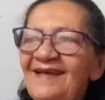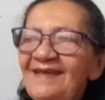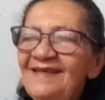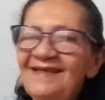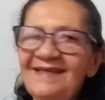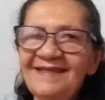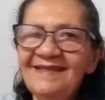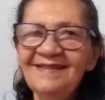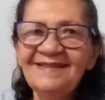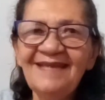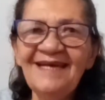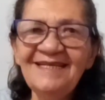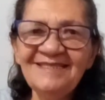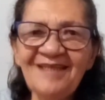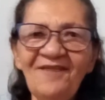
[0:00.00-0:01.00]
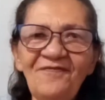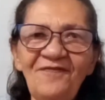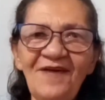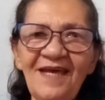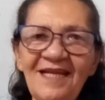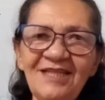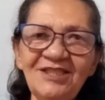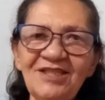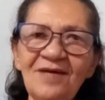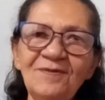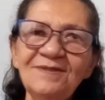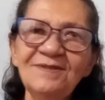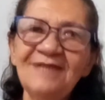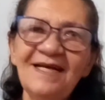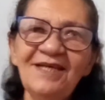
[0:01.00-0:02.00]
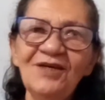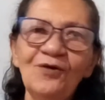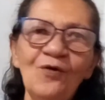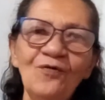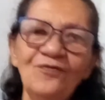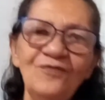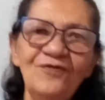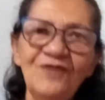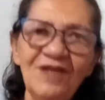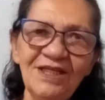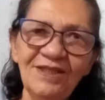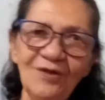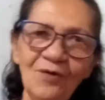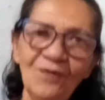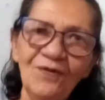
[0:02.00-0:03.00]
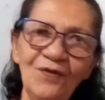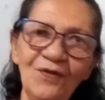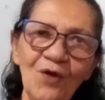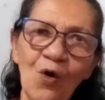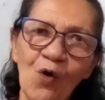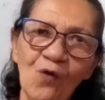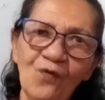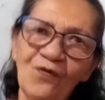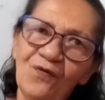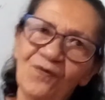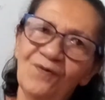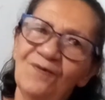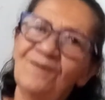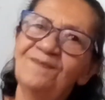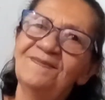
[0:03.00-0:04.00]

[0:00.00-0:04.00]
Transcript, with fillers: E terça-feira estamos aí com vídeo novo,